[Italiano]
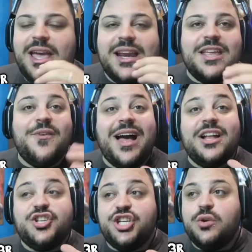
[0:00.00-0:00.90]
che arriva a
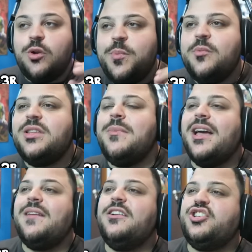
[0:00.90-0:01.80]
5, il primo team
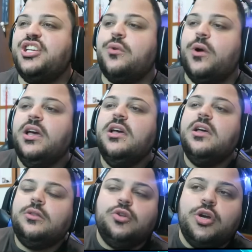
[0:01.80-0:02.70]
che arriva al 5.
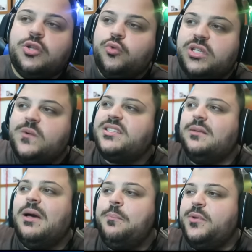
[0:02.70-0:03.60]
Noi tutte queste
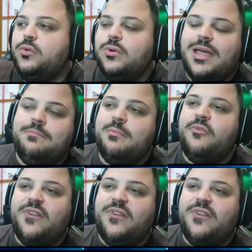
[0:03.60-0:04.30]
mappe non le abbiamo